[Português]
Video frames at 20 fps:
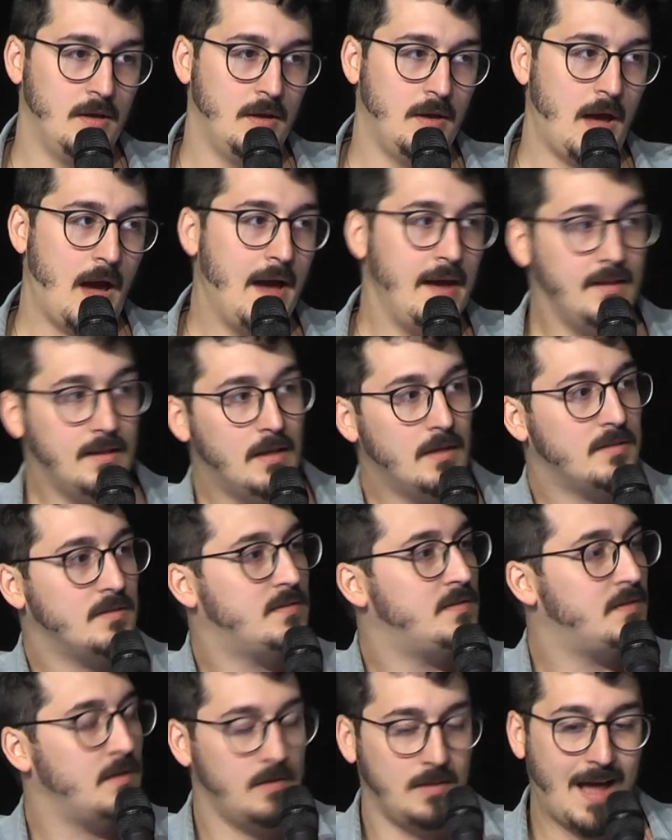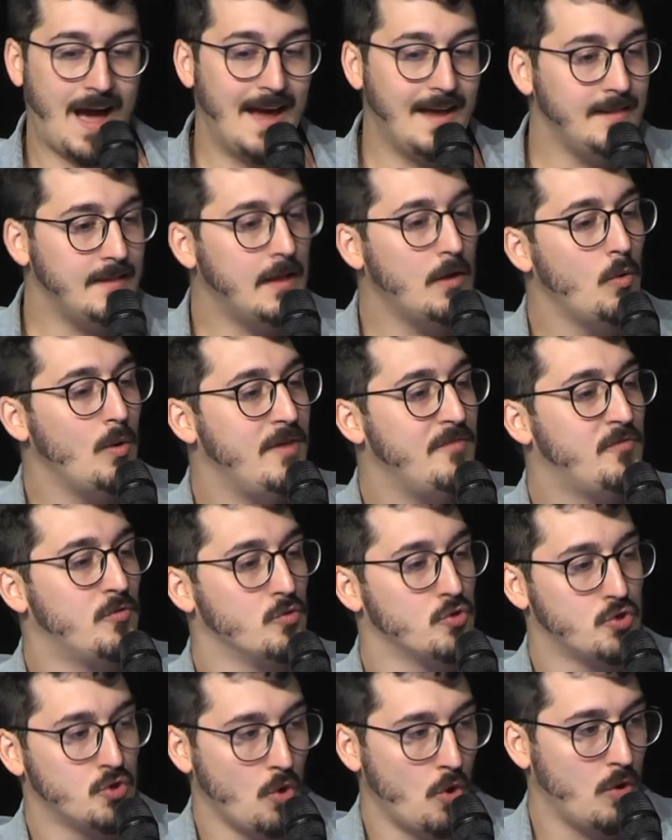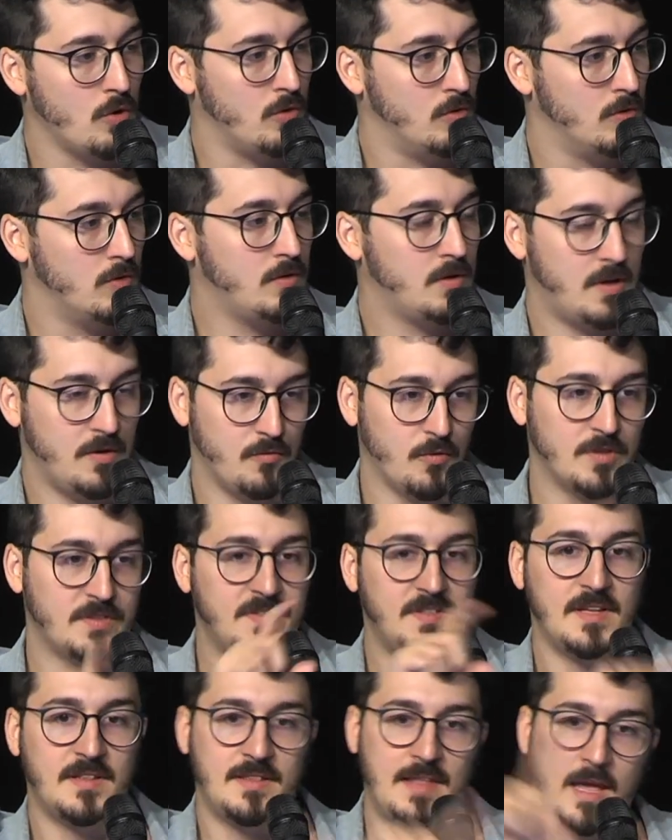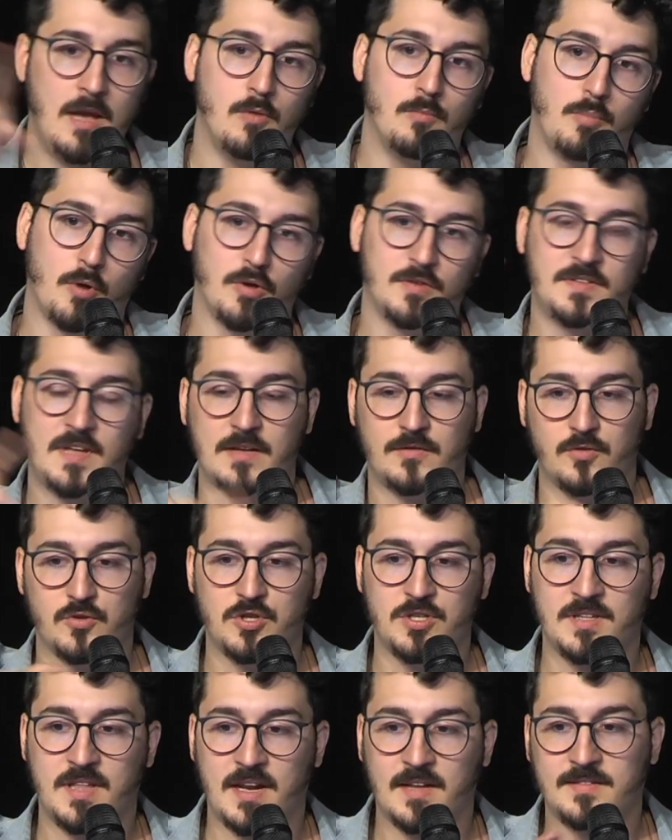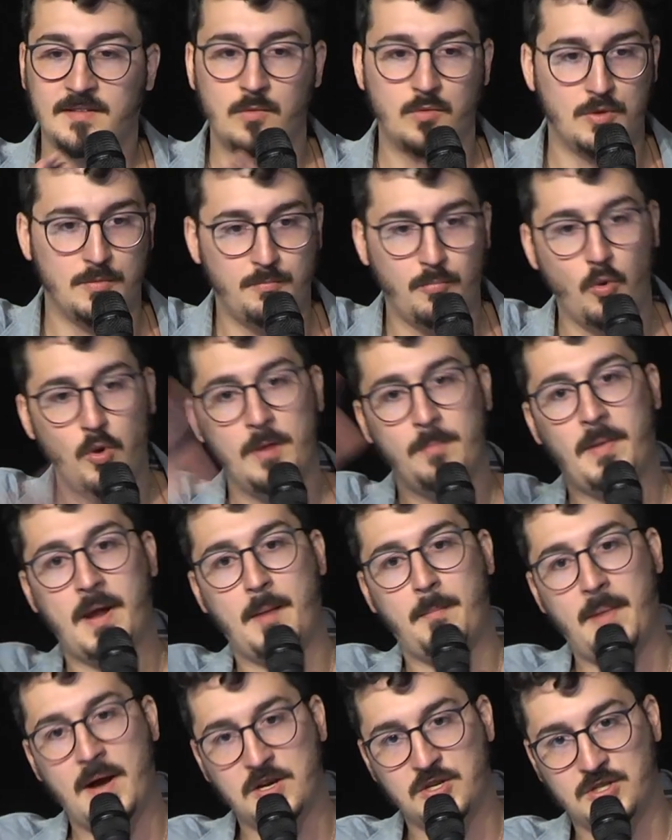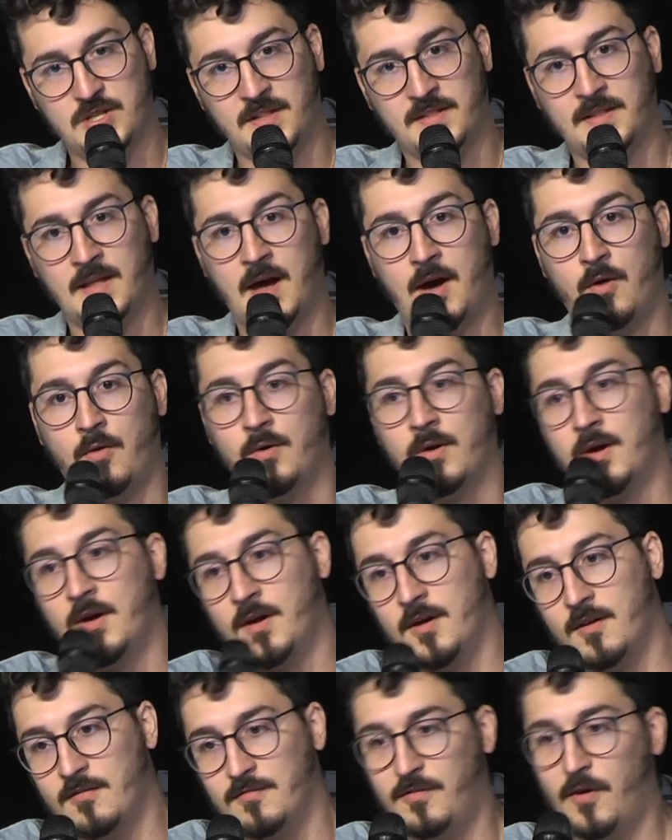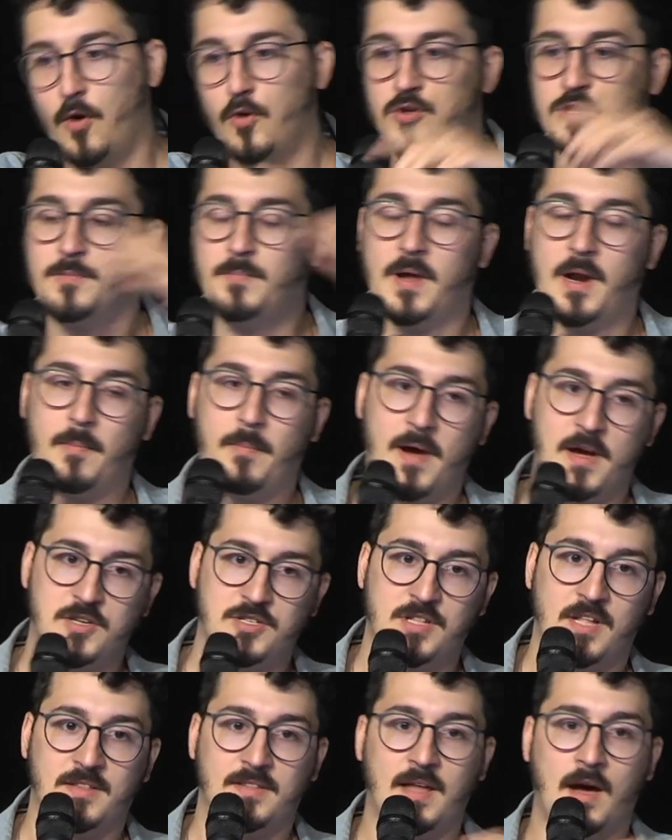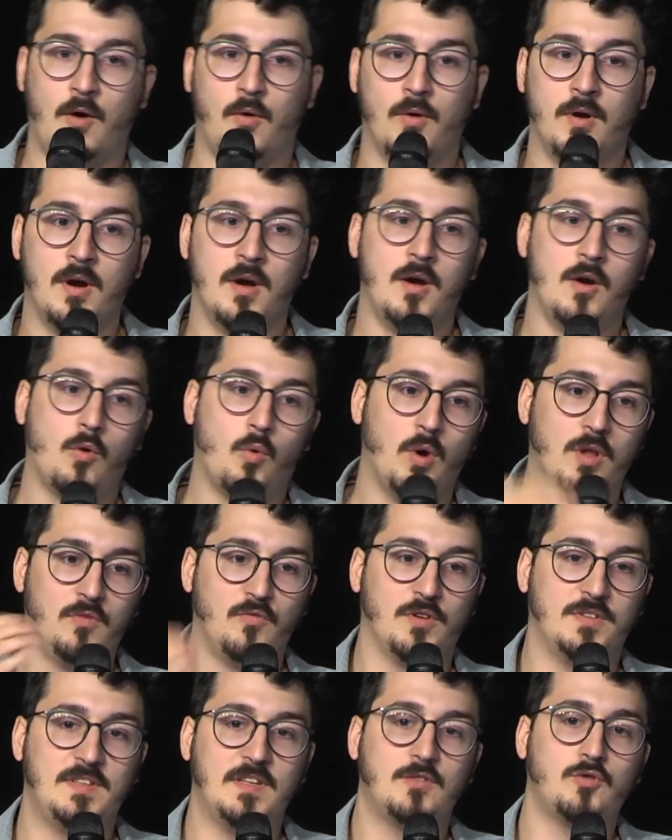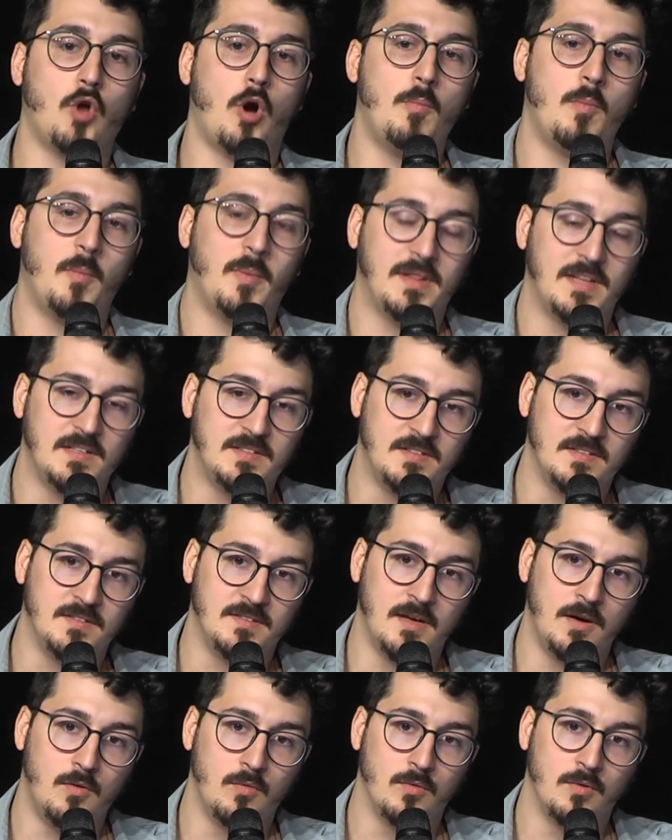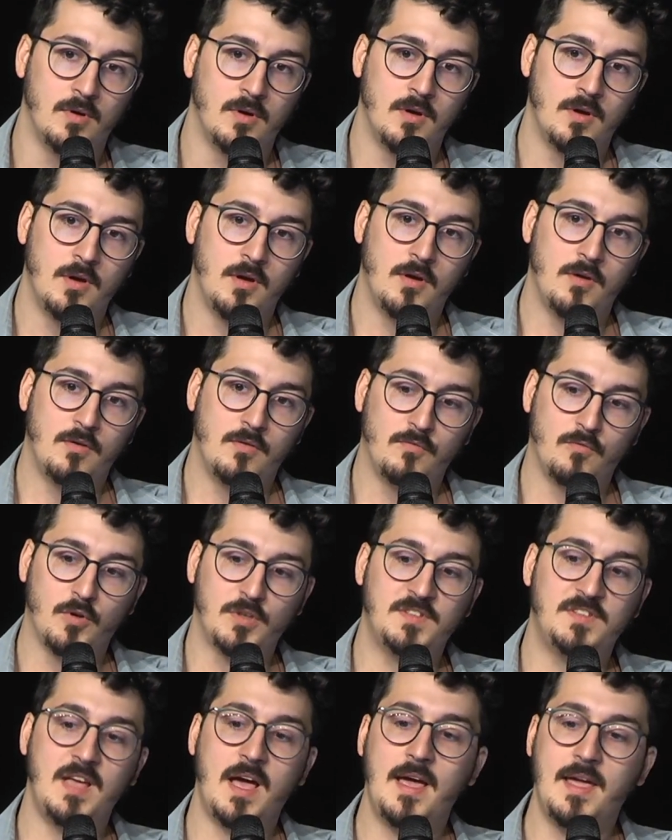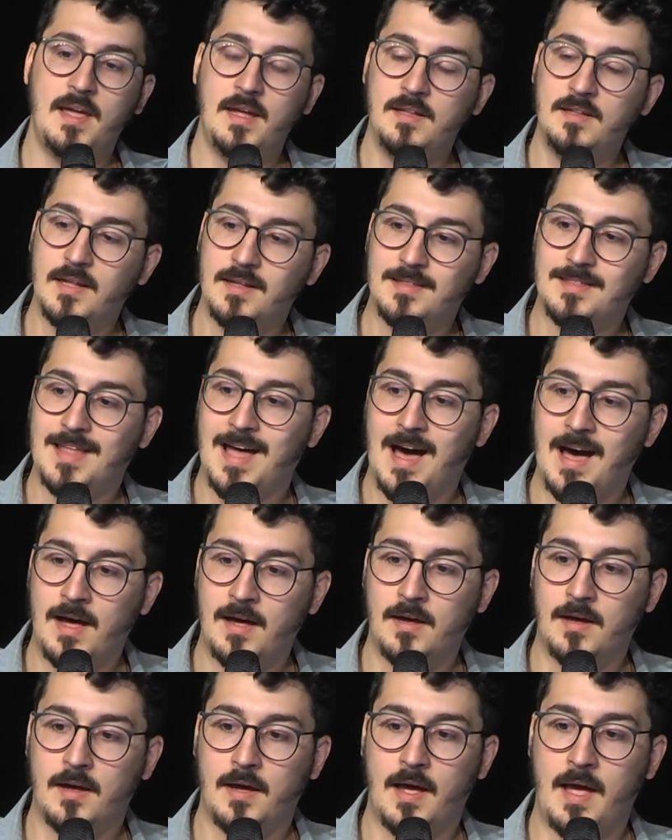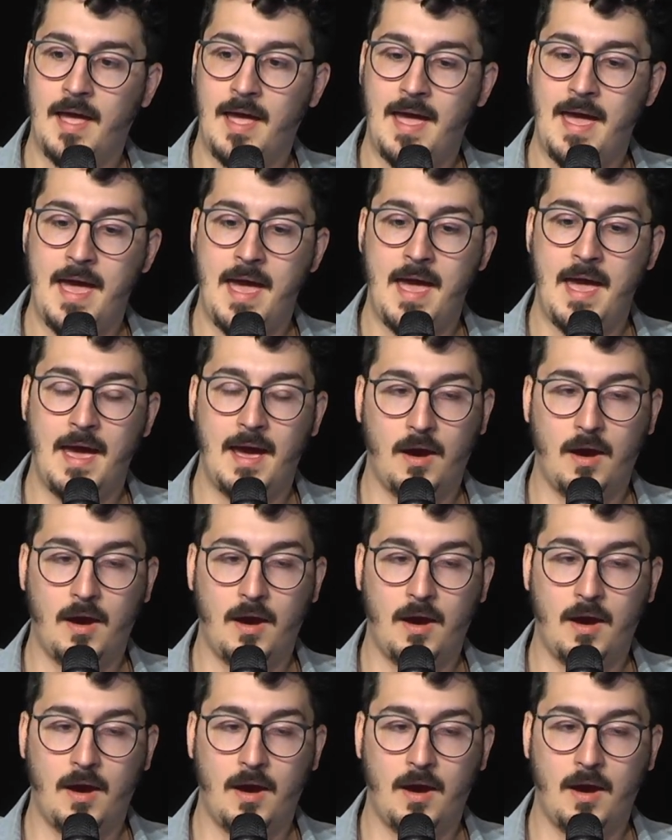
Ainda, ainda no livro Jogo, que você tem um processo de interação de pule para a página tal, volte para a página tal, quando você toma uma decisão, você ainda está é,